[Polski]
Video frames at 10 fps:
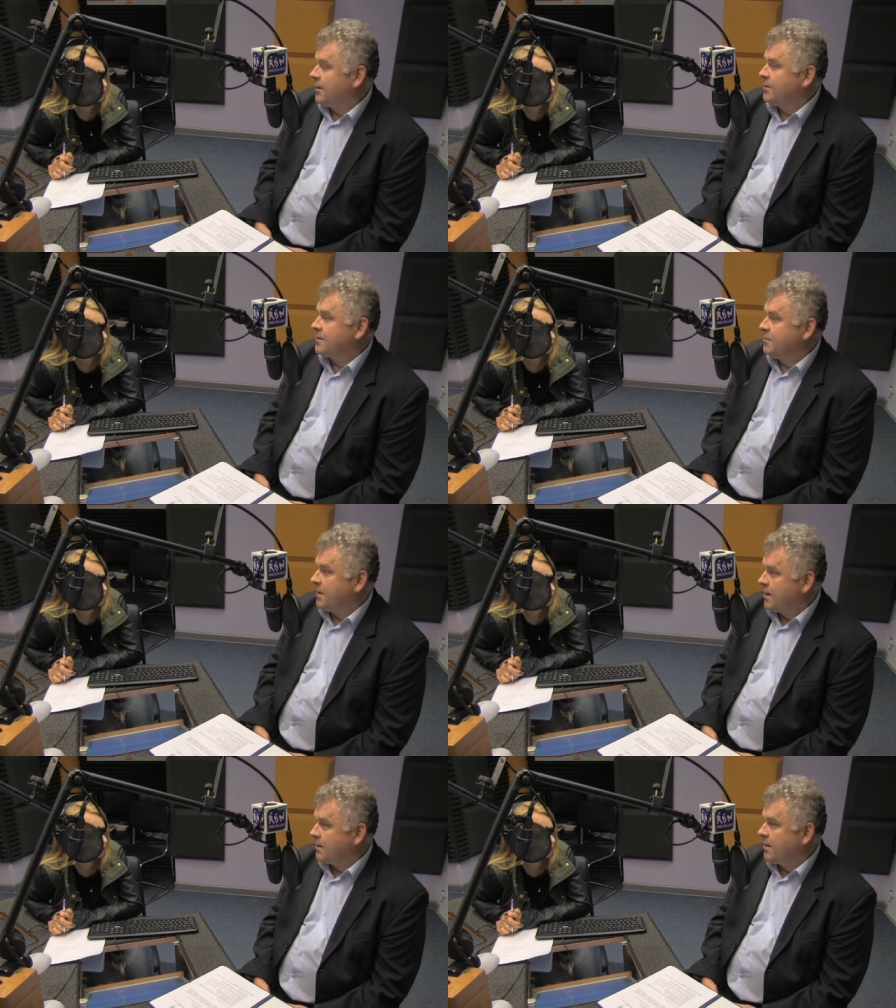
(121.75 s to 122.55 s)

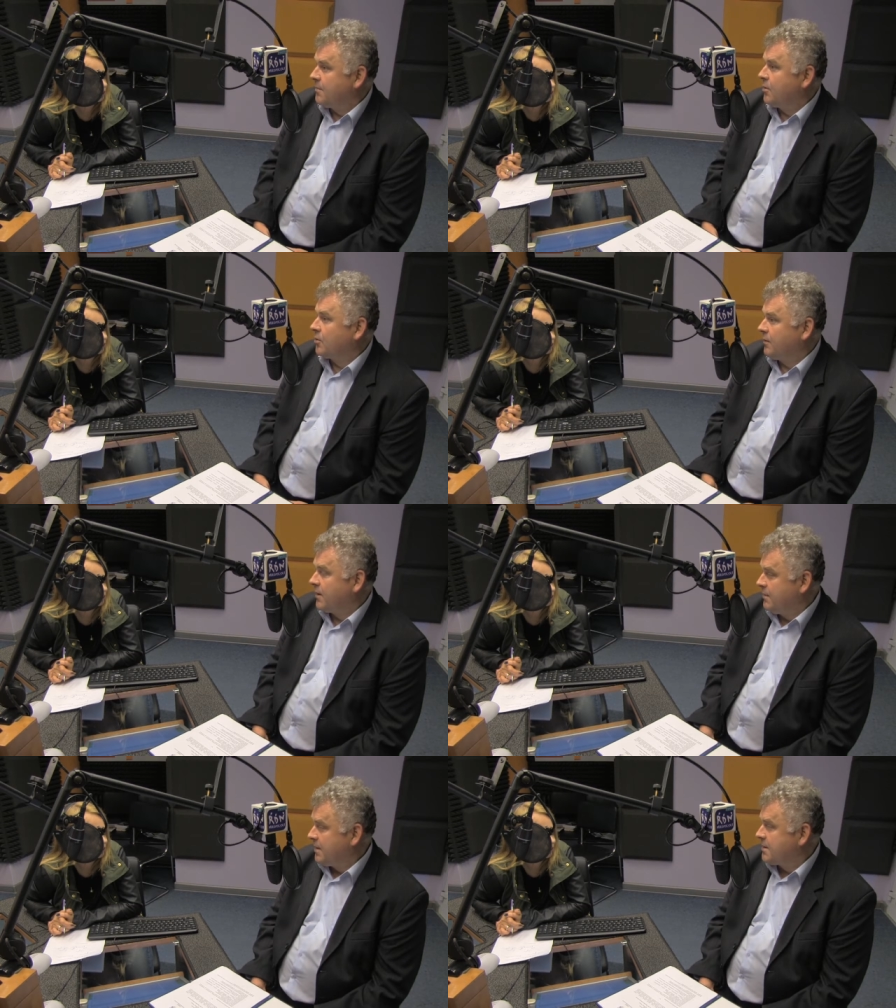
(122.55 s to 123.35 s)
tarnowskim karetka
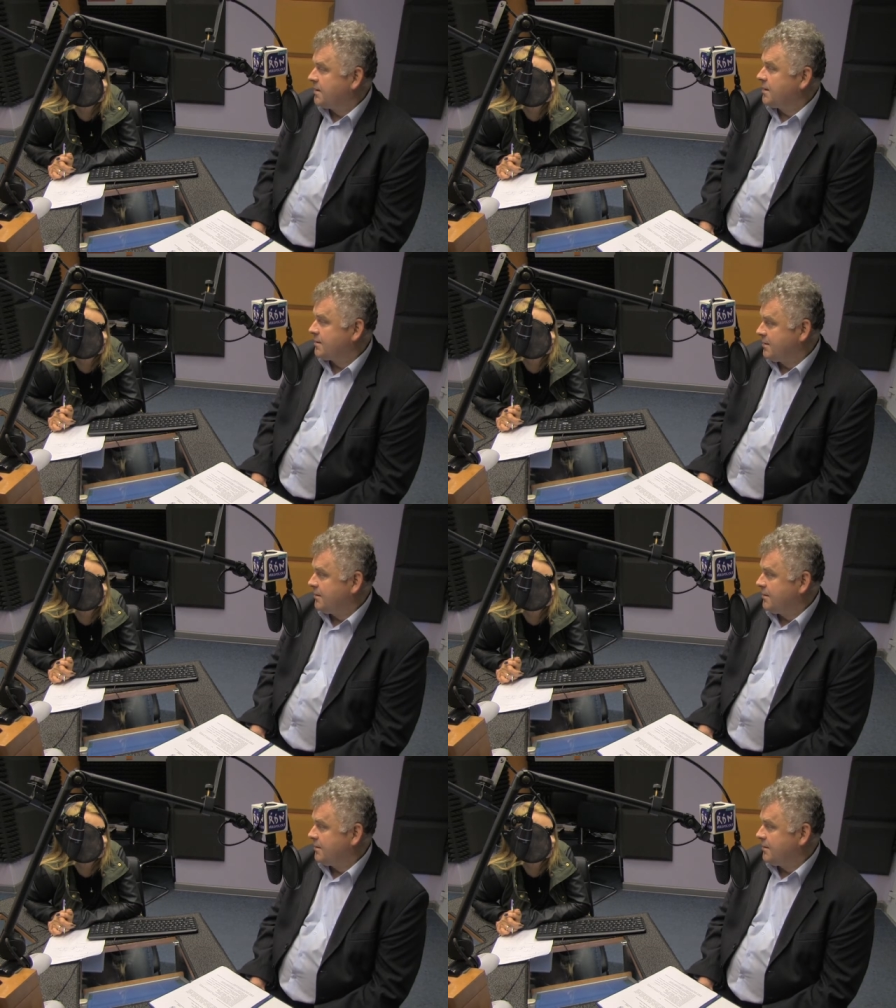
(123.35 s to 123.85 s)
pogotowia, Mercedes